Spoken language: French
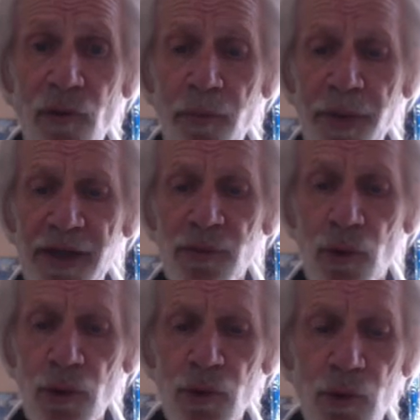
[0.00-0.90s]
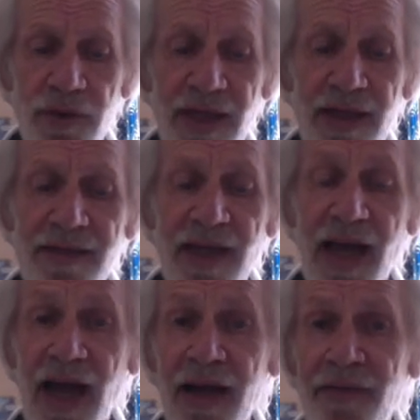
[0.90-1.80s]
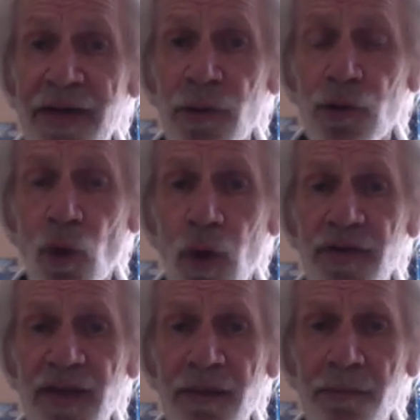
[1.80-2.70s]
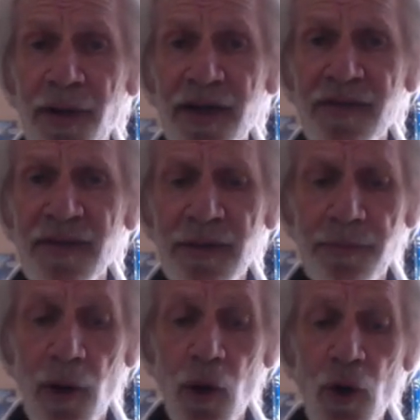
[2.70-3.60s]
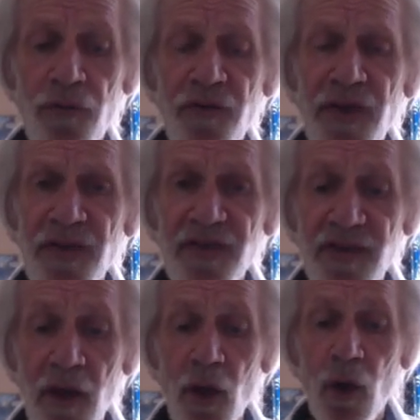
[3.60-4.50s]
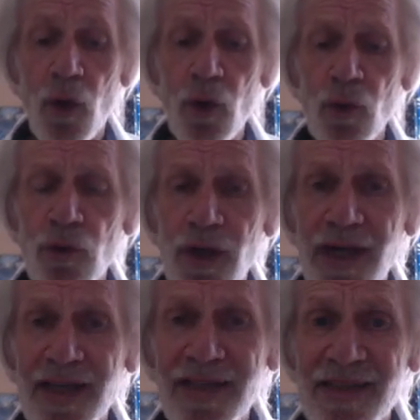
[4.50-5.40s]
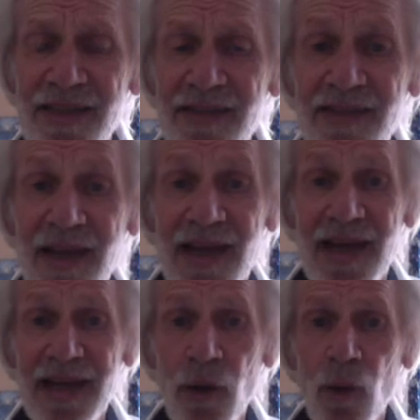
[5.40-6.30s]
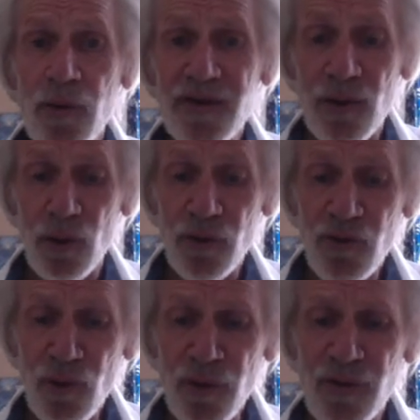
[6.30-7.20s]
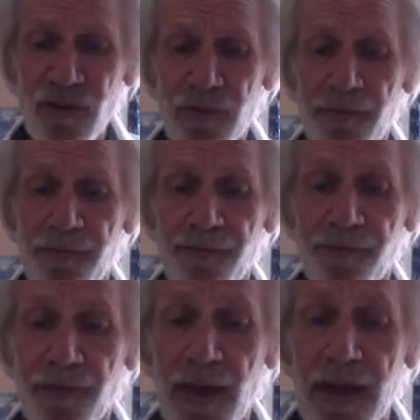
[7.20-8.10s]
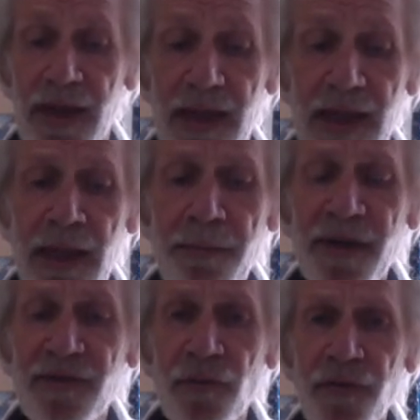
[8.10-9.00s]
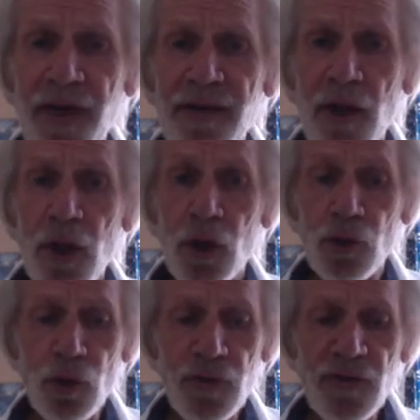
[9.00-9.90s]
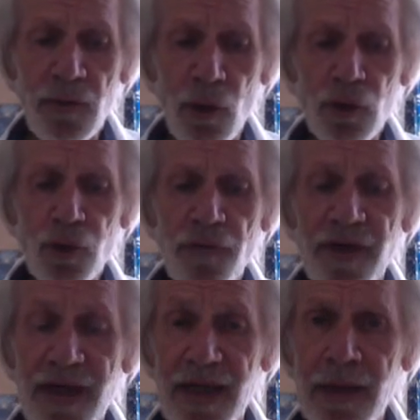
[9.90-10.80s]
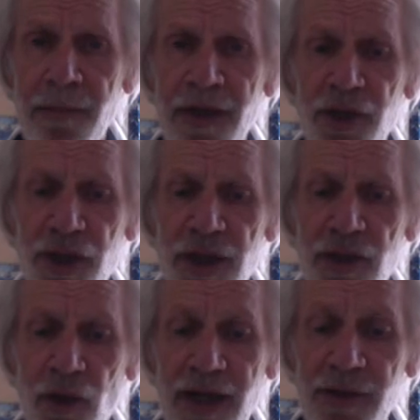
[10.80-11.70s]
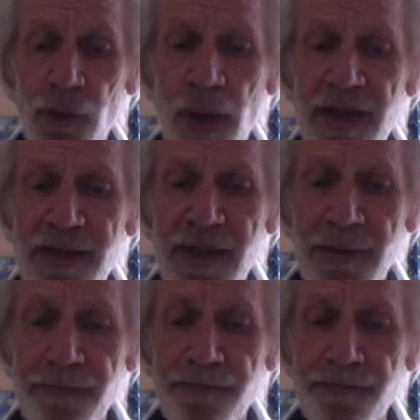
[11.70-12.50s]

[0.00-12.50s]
perdu le contact avec le troisième principe, le Fils, l'onde créatrice, l'éros source. Et par ce fait, nous nous sommes retrouvés immergés dans la dualité,